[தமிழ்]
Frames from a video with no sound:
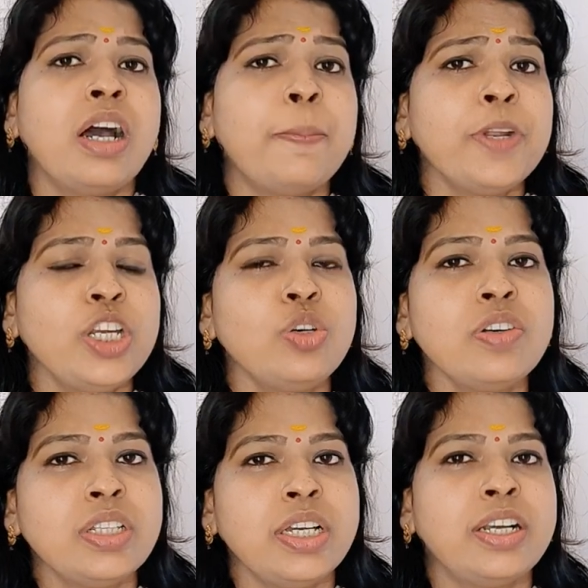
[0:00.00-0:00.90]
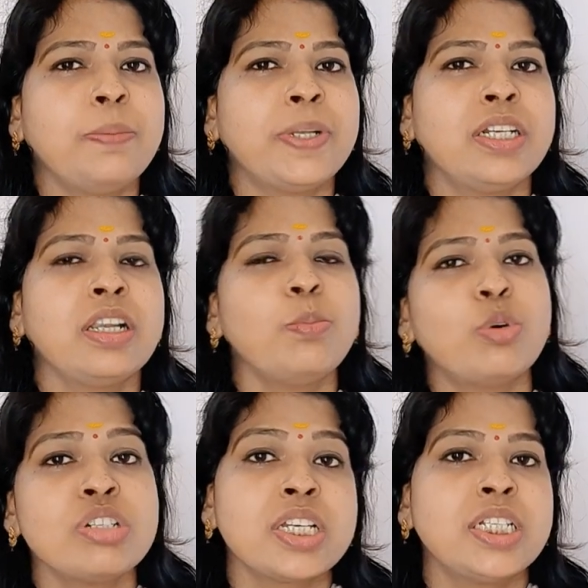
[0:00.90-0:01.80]
அப்புறம் இன்னொன்று வந்து என்னென்னு பார்த்தீங்கன்னா
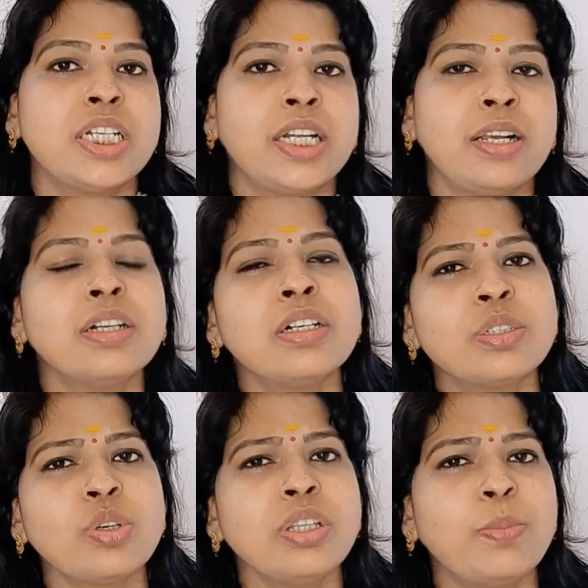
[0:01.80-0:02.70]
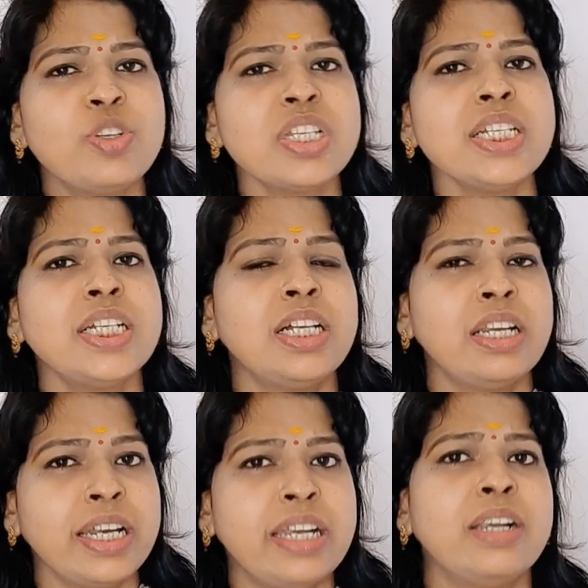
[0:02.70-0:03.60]
பொன்சை செடிகள் ஸோ இந்த பொன்சை
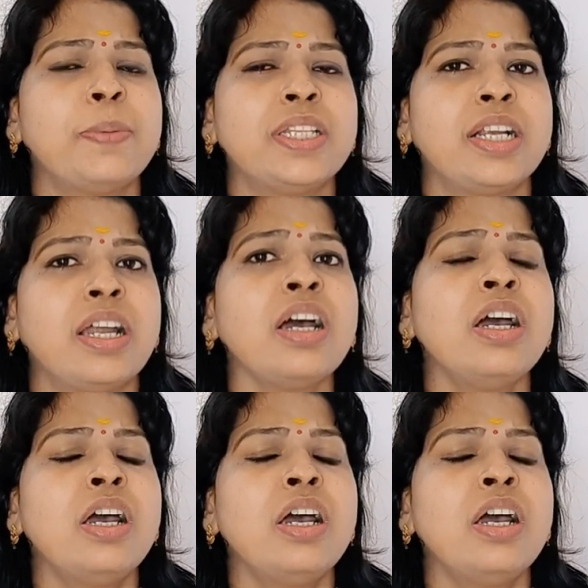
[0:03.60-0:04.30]
செடிகள்னால் என்னென்னு பார்த்தீங்கன்னா